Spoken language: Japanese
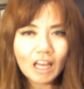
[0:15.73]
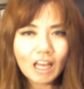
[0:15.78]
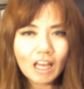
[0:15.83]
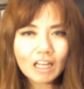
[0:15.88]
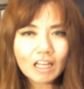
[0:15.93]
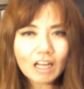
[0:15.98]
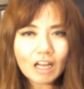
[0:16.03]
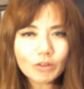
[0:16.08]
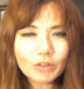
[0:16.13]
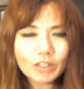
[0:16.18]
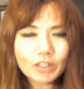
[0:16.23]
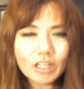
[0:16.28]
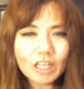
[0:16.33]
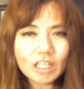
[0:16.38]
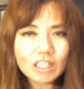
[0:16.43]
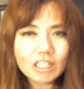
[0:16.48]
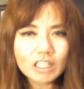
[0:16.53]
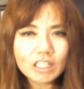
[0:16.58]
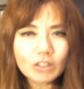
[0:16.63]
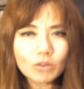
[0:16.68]
確
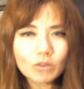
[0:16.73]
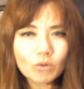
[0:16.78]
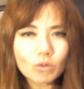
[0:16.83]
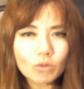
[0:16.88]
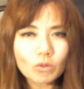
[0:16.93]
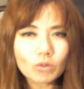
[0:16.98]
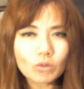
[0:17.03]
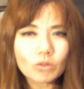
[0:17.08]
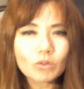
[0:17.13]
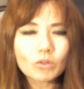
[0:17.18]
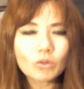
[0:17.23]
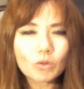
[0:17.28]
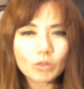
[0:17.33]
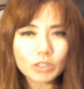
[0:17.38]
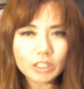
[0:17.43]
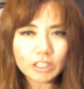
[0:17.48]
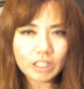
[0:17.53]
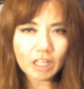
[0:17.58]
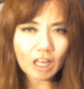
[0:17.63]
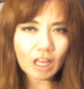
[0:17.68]
定申告と
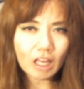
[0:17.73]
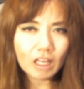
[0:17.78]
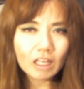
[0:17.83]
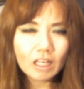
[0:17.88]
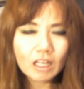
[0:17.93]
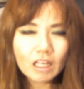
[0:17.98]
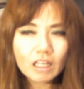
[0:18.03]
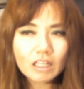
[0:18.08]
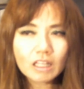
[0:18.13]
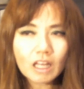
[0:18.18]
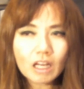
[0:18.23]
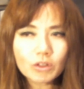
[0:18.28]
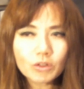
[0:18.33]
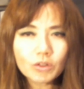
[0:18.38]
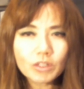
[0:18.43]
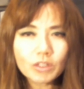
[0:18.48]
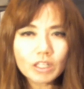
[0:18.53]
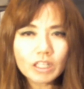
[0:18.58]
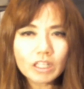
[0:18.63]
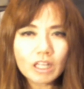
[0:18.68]
して
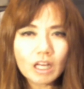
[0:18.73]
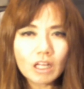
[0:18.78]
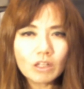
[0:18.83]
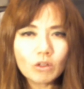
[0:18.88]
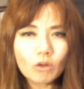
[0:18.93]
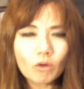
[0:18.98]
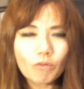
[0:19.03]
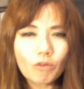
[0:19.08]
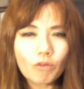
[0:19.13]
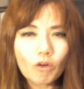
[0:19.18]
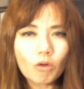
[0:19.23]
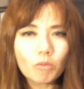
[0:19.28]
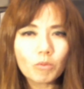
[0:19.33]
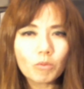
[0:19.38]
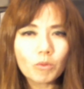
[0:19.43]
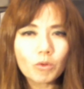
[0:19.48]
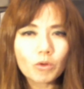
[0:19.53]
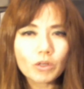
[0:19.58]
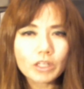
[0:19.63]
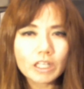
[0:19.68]
タックリターンの
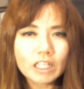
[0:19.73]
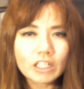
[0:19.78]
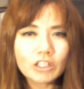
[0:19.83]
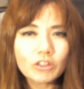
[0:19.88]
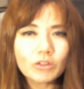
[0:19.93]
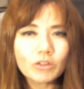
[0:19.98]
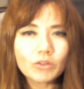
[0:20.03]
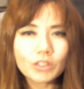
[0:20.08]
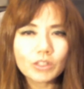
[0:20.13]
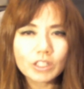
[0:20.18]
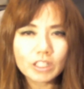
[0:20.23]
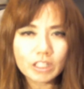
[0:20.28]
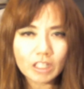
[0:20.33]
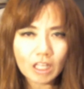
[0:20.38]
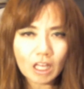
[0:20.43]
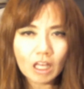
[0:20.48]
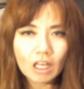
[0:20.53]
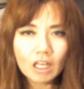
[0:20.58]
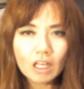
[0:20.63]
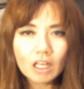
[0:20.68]
フォームを記入し
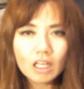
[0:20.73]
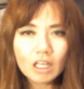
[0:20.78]
て